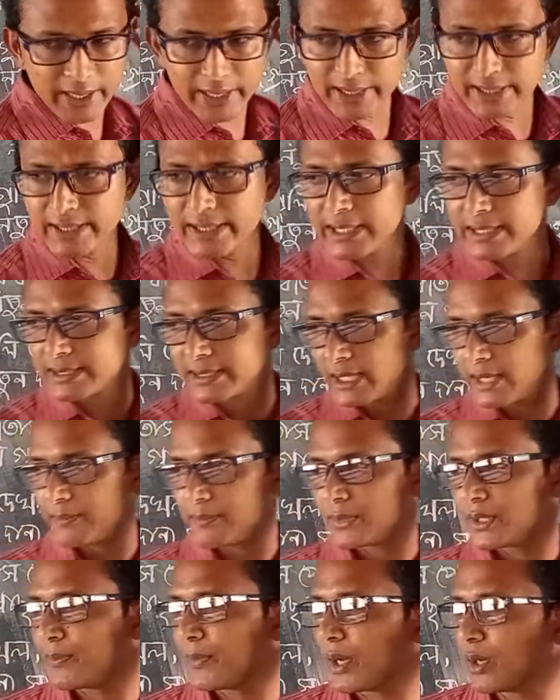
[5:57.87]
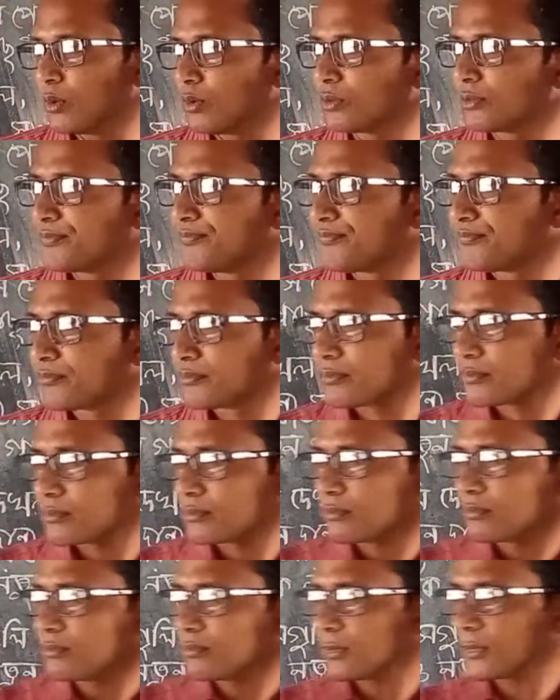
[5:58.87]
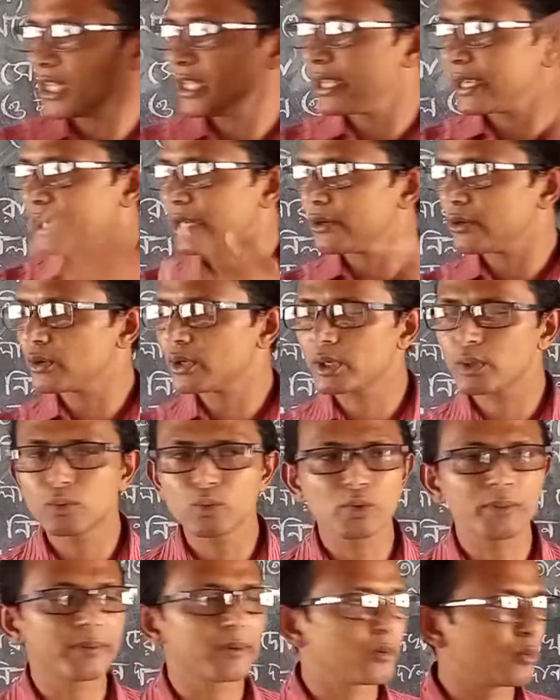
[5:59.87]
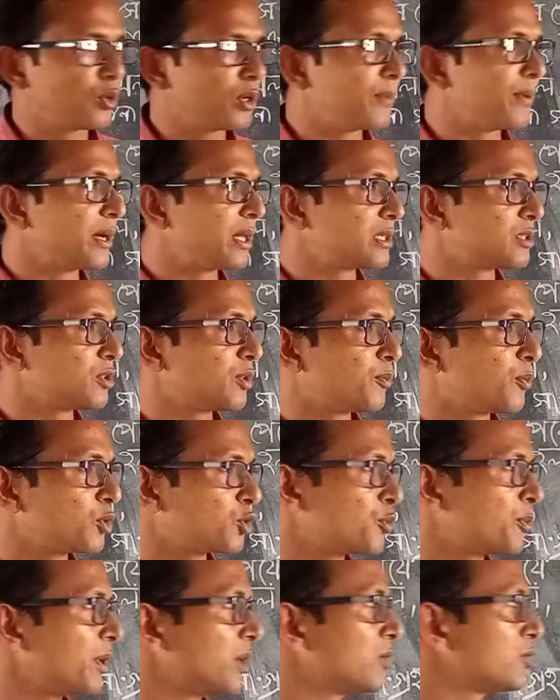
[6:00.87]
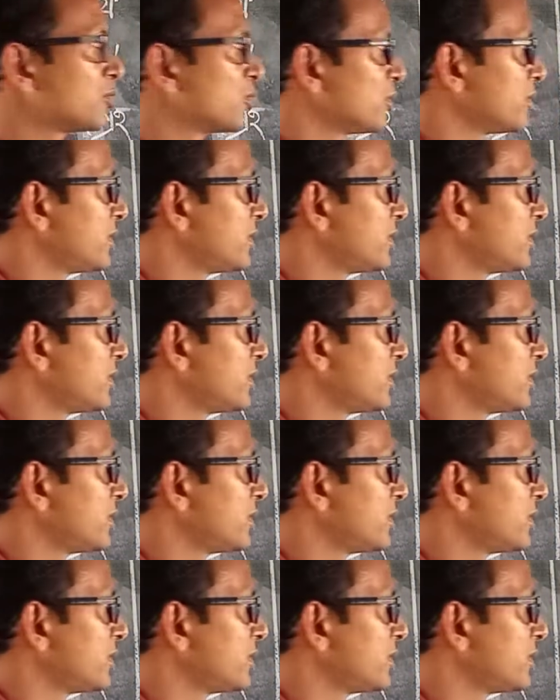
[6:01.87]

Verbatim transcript: আগে কী দেখছিলাম যে মানুষ এখানে ওখানে ঘুরে ঘুরে বেড়াচ্ছিলো পশুপালন যখন